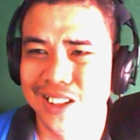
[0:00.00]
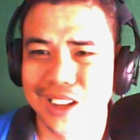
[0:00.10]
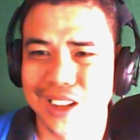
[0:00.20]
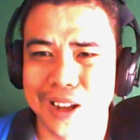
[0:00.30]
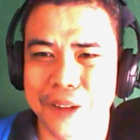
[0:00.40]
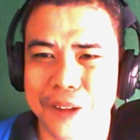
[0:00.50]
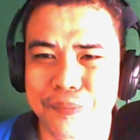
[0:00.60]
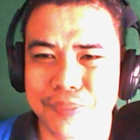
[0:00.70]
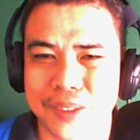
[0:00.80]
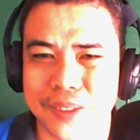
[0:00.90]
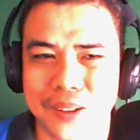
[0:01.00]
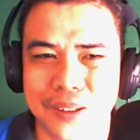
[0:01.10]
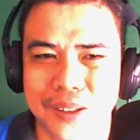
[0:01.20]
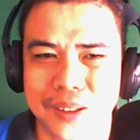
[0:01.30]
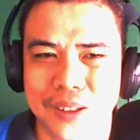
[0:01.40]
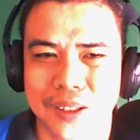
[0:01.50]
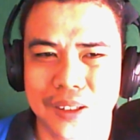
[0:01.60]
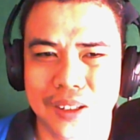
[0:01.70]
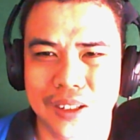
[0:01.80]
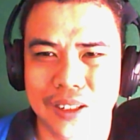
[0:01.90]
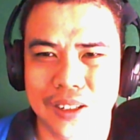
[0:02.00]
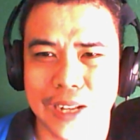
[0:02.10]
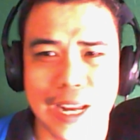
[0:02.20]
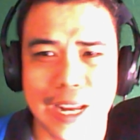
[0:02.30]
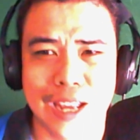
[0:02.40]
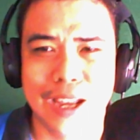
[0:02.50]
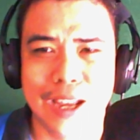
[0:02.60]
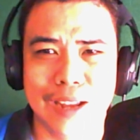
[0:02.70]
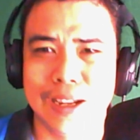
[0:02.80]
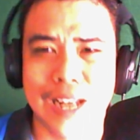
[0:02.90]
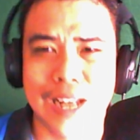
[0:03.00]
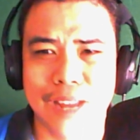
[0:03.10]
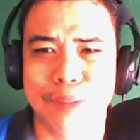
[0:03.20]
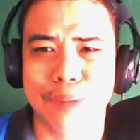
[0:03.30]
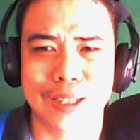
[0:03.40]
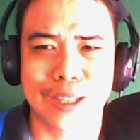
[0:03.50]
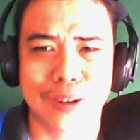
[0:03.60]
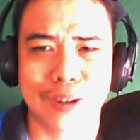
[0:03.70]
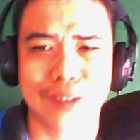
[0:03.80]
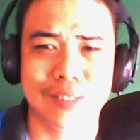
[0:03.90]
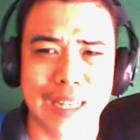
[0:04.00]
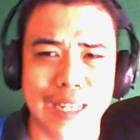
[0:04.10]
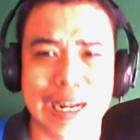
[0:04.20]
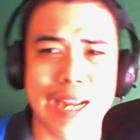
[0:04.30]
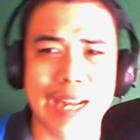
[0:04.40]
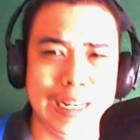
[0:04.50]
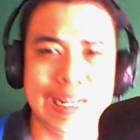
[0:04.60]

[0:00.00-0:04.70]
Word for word: um, kaila, uh, kailangan ipakita yung nag-rally,